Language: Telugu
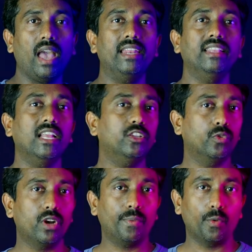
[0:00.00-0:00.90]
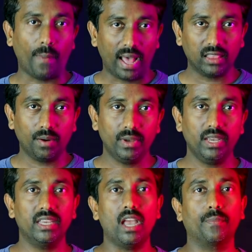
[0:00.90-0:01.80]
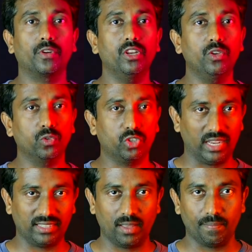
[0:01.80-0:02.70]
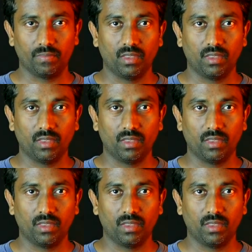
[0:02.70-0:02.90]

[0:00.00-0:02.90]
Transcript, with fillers: అని తెలిసి ఉన్నప్పుడు మాత్రమే ఈ ఆప్షన్ని యూజ్ చేస్తాం